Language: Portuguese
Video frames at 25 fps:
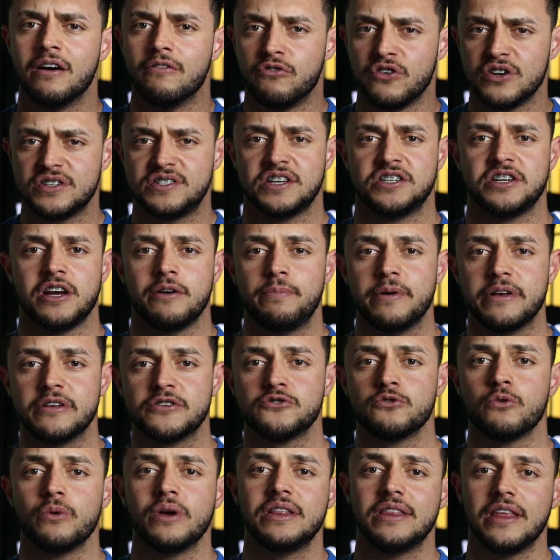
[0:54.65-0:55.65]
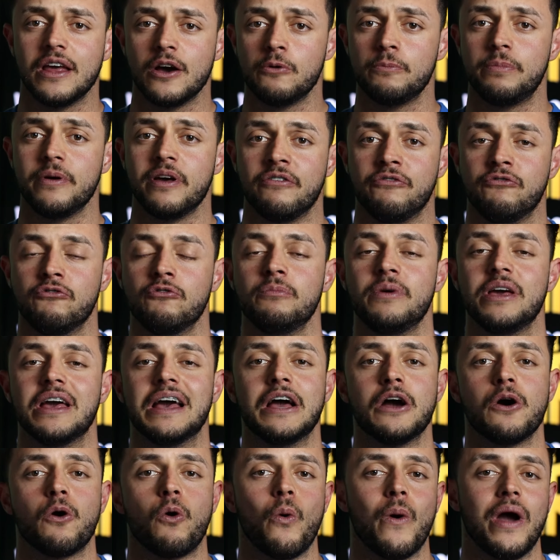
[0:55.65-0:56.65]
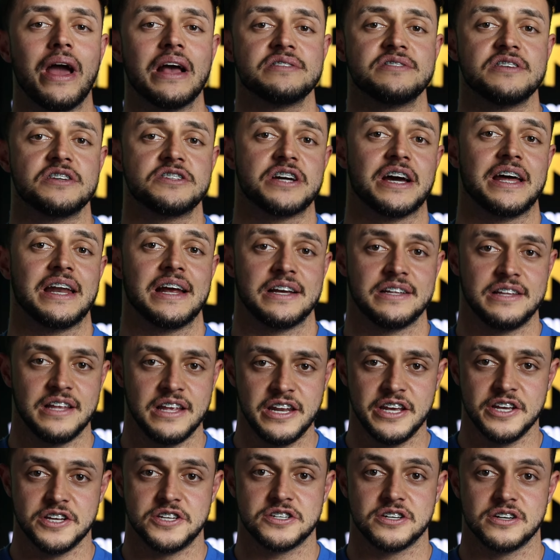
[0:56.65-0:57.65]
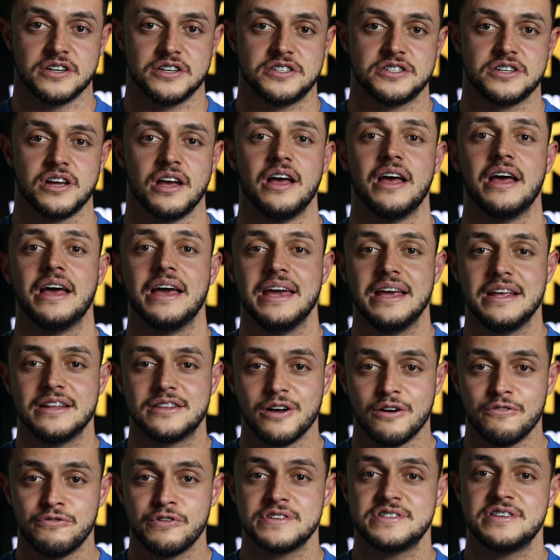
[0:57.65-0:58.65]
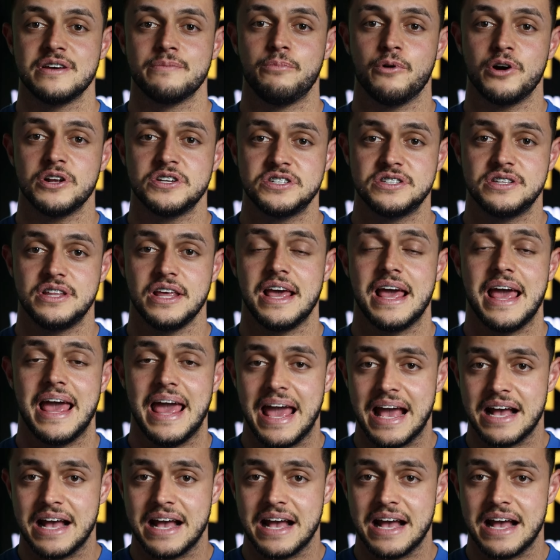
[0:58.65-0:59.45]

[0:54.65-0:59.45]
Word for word: Você já pensou em ter um perfume com essas características? Então você pode ter